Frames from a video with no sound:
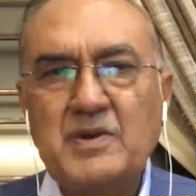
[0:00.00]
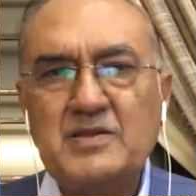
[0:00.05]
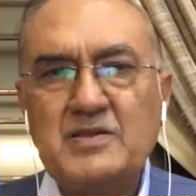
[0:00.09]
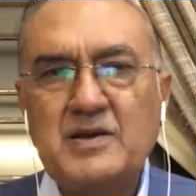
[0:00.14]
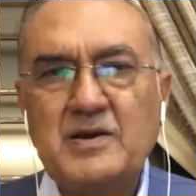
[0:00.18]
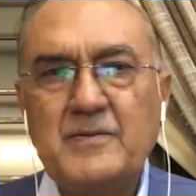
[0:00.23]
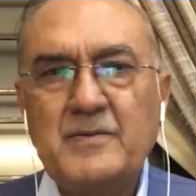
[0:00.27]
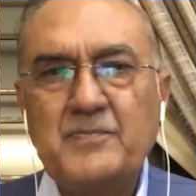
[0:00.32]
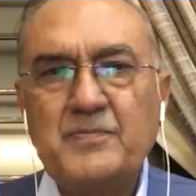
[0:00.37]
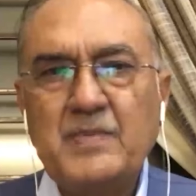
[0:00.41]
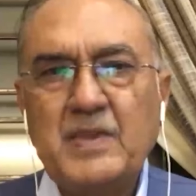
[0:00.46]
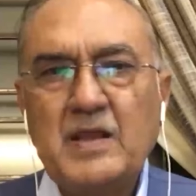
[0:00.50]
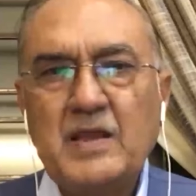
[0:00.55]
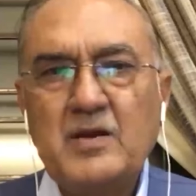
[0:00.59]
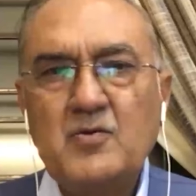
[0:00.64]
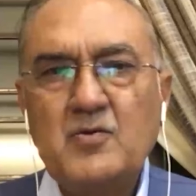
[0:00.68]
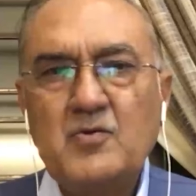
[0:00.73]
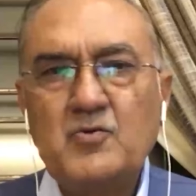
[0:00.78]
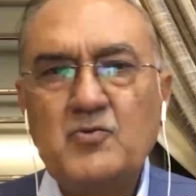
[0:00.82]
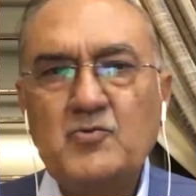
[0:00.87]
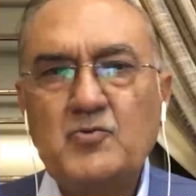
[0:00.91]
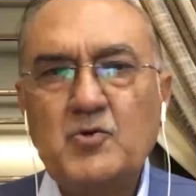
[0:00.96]
था
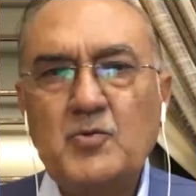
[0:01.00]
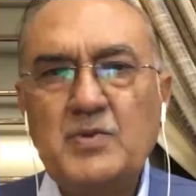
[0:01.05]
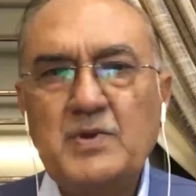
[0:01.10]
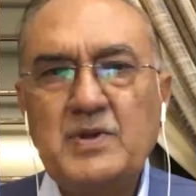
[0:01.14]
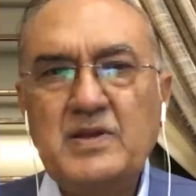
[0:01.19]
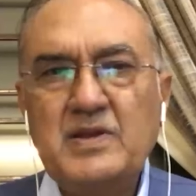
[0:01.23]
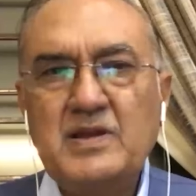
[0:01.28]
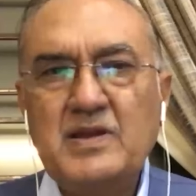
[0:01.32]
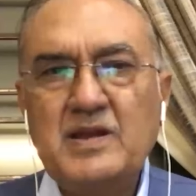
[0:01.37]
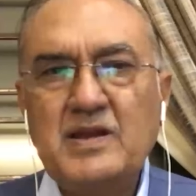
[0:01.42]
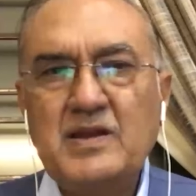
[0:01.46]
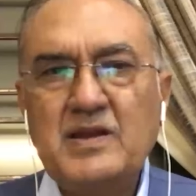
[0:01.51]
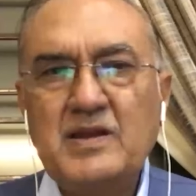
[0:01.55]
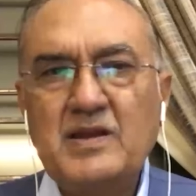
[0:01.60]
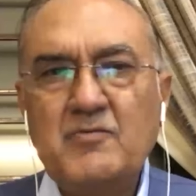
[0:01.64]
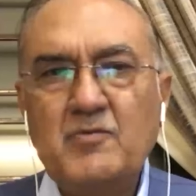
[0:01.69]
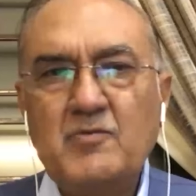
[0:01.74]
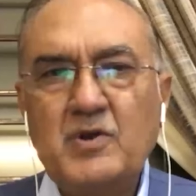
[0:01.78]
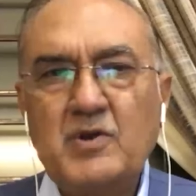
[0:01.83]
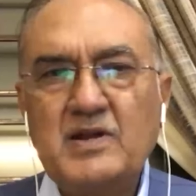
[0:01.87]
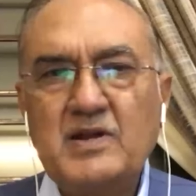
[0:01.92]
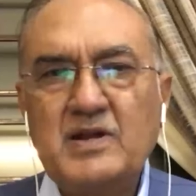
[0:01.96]
उसको भी नल एंड
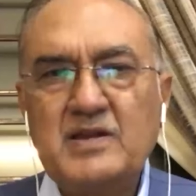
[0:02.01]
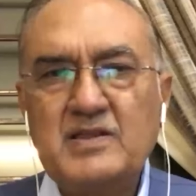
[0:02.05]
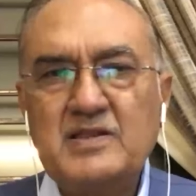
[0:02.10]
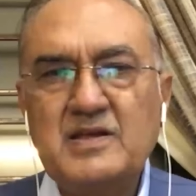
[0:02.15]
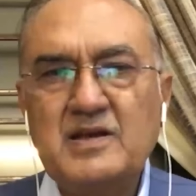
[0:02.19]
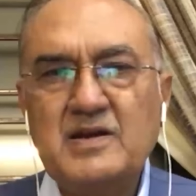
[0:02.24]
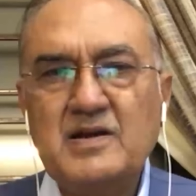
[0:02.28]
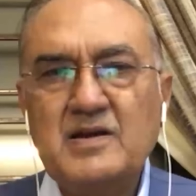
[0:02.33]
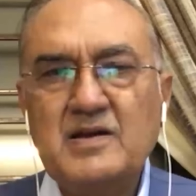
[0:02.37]
वर्ड कर दिया